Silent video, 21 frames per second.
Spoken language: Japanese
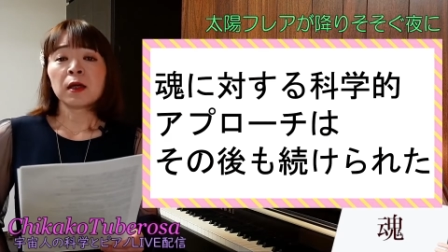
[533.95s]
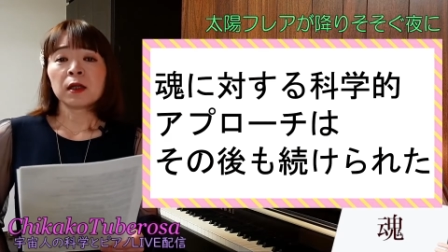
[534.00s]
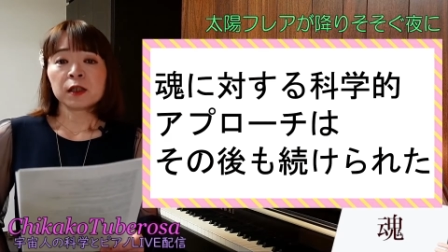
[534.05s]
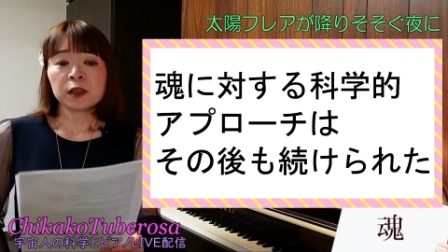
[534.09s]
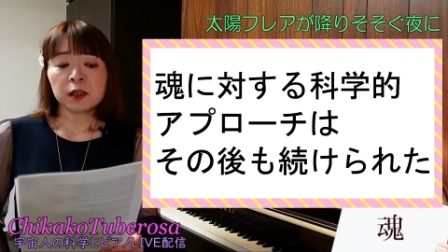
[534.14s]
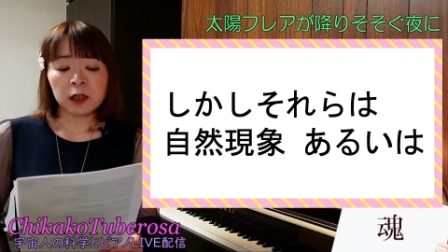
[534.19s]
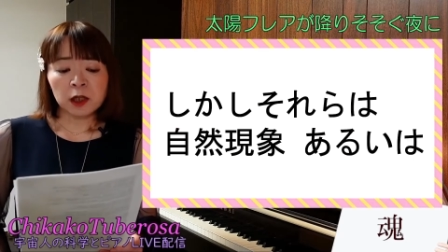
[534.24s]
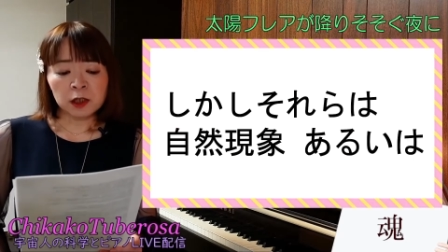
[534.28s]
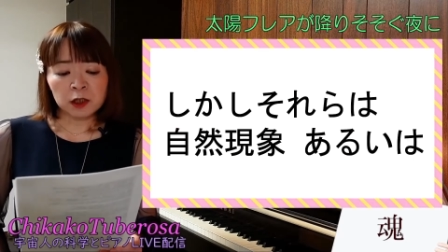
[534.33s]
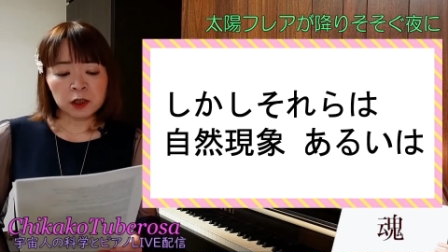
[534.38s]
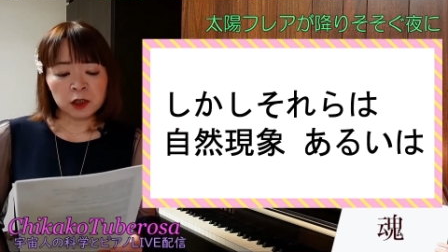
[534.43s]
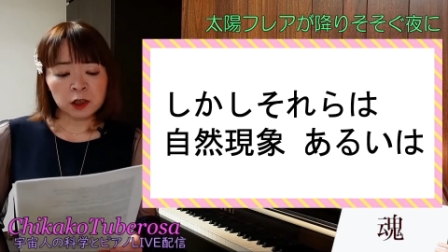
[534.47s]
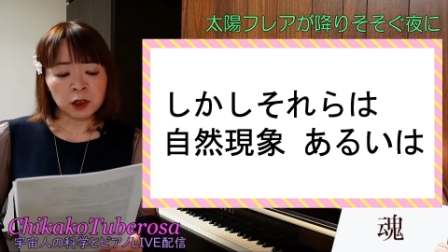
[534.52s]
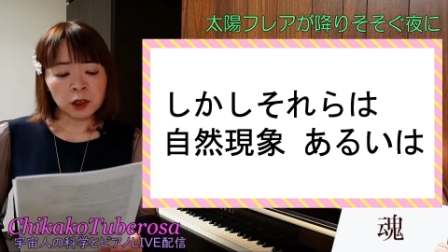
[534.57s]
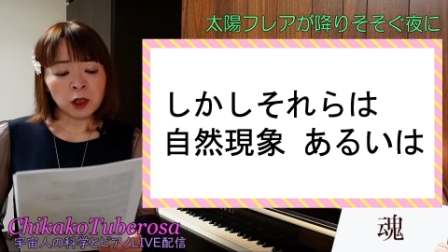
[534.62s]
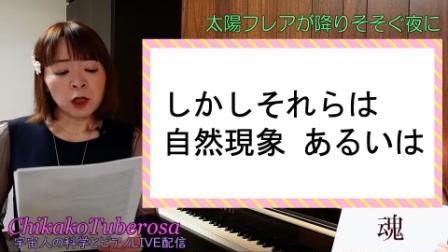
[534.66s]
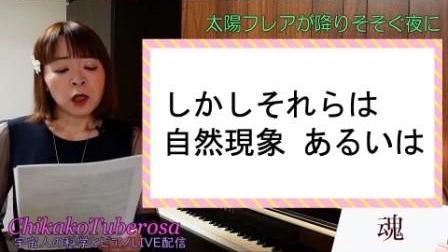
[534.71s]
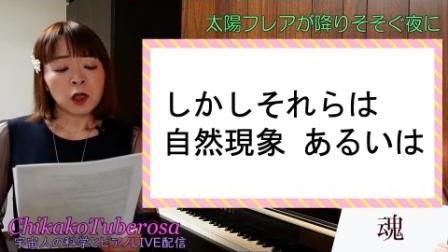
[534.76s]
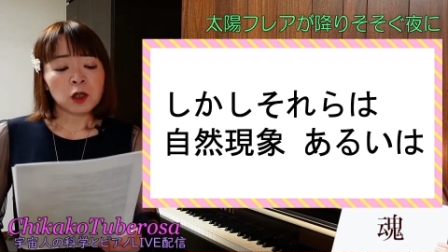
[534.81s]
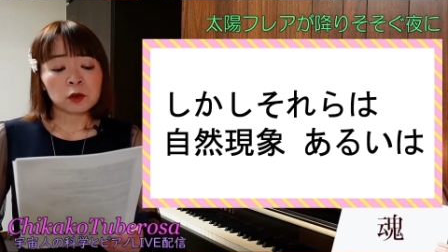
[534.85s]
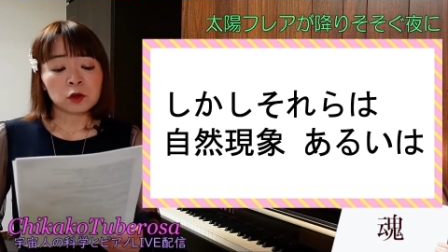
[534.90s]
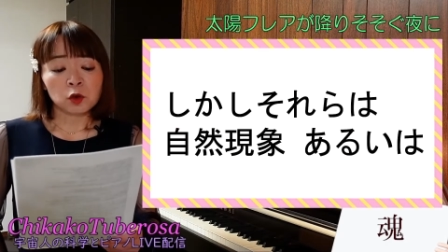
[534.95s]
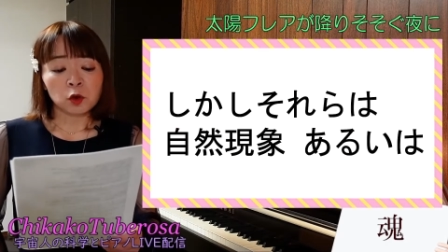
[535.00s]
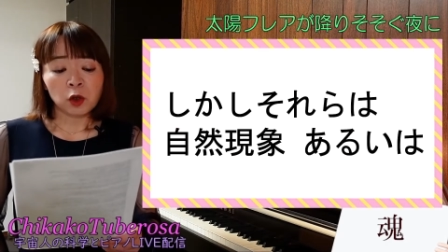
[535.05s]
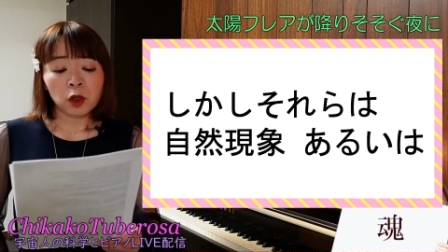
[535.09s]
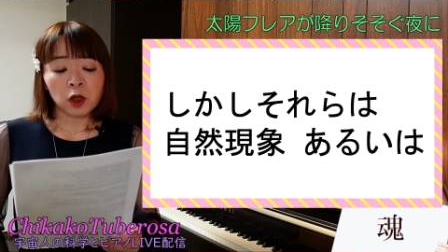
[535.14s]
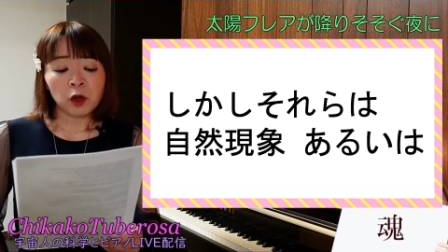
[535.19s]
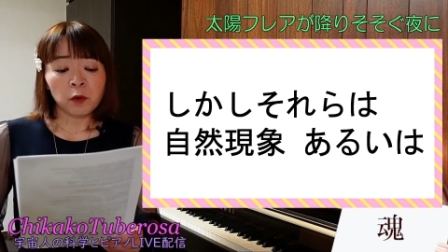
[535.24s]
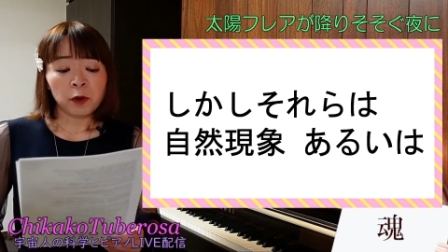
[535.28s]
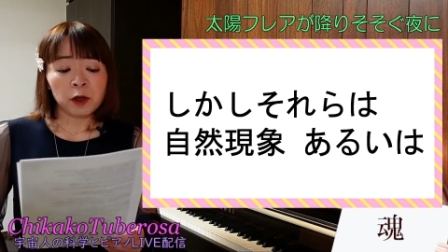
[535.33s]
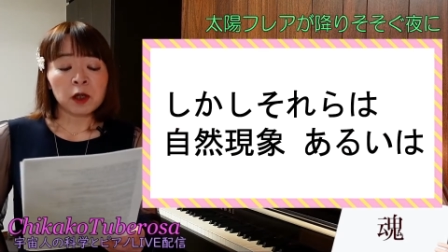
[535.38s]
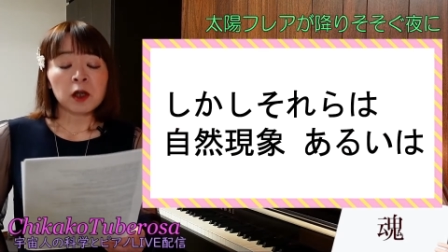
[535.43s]
しかし、それ
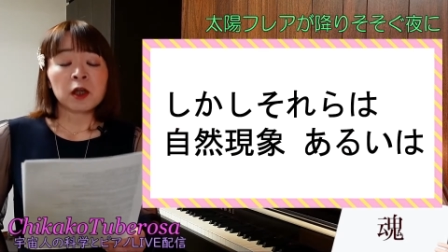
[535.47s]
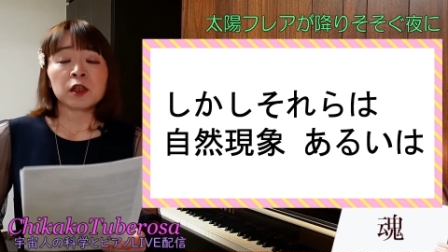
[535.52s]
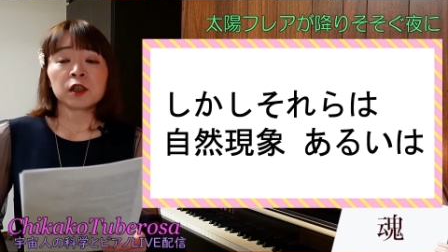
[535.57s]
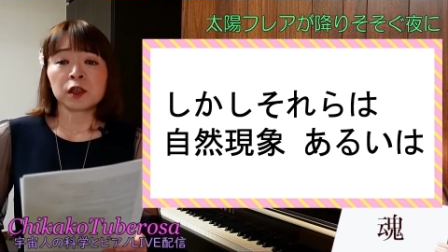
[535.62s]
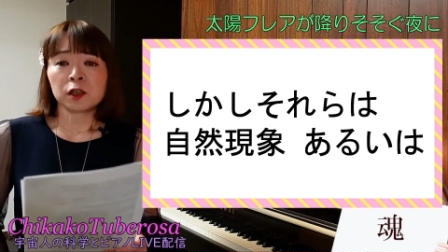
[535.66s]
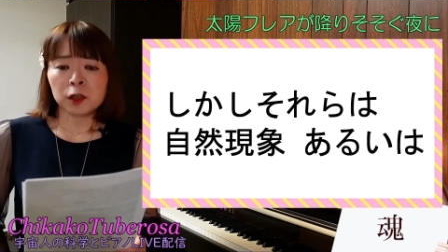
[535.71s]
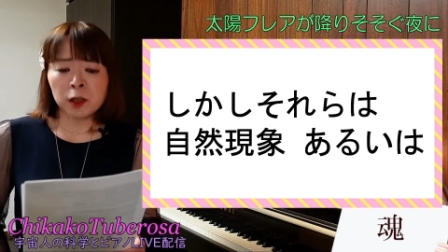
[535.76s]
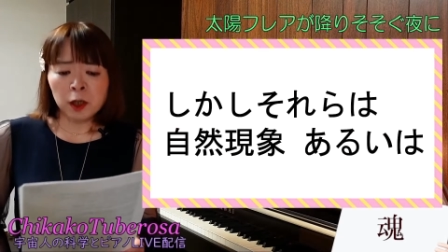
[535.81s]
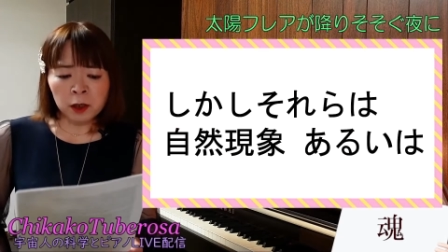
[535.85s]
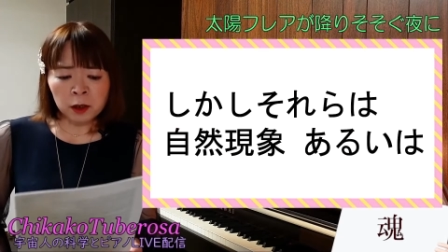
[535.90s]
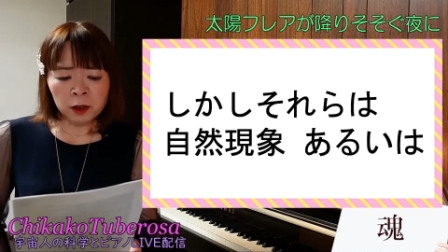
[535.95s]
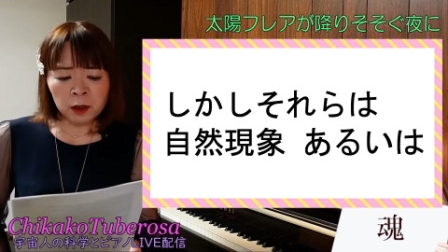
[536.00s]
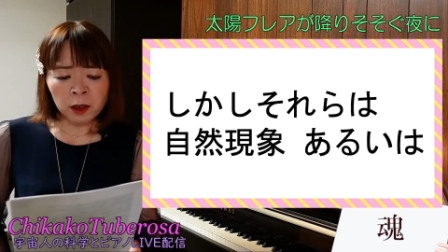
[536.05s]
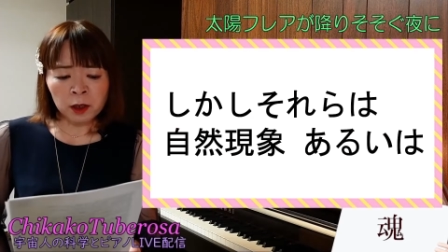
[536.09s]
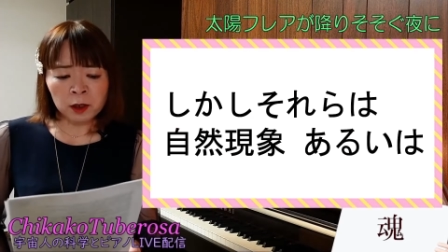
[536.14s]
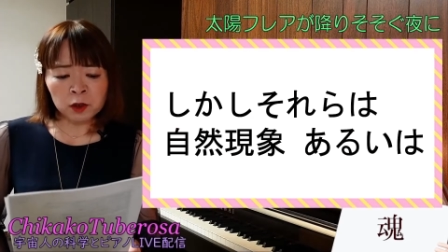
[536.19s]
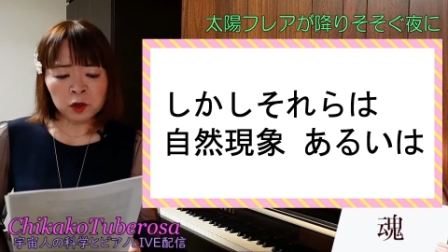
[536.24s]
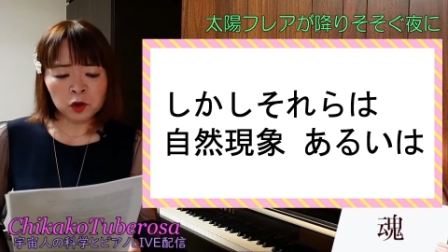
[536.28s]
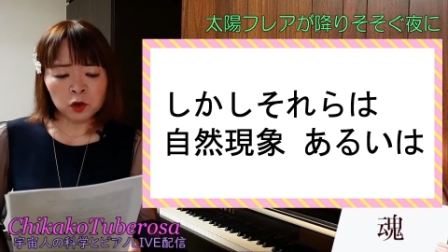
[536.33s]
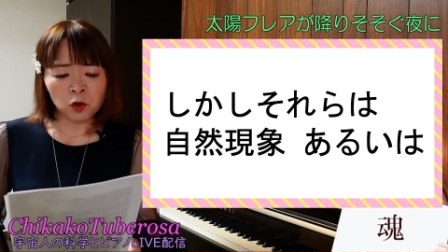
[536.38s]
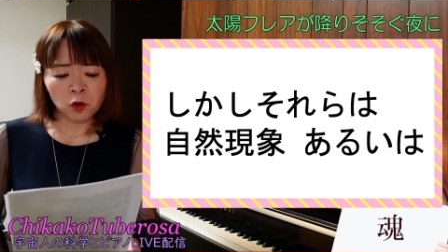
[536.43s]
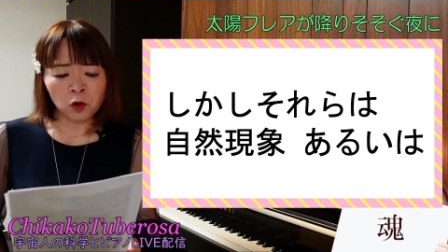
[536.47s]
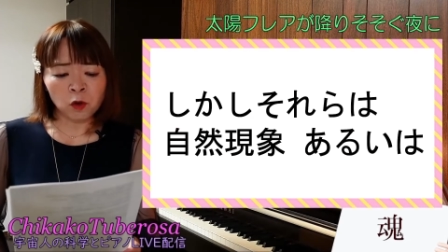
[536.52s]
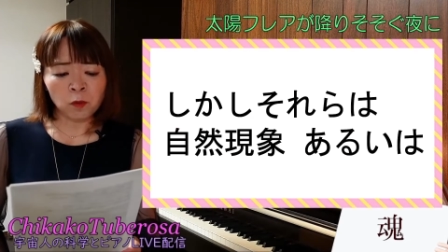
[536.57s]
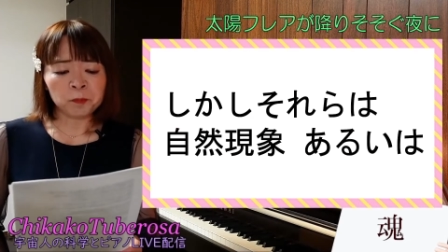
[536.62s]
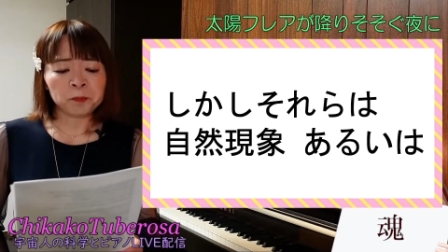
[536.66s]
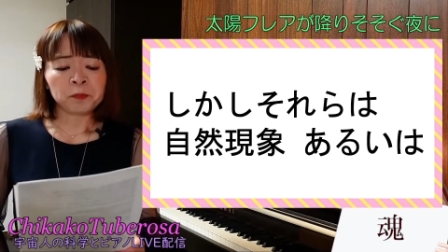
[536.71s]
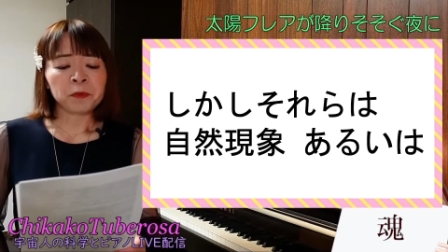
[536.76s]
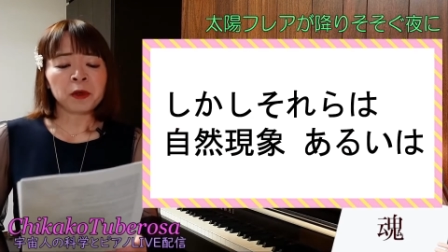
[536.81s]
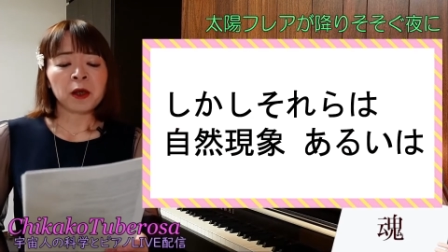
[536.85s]
らは自然現象、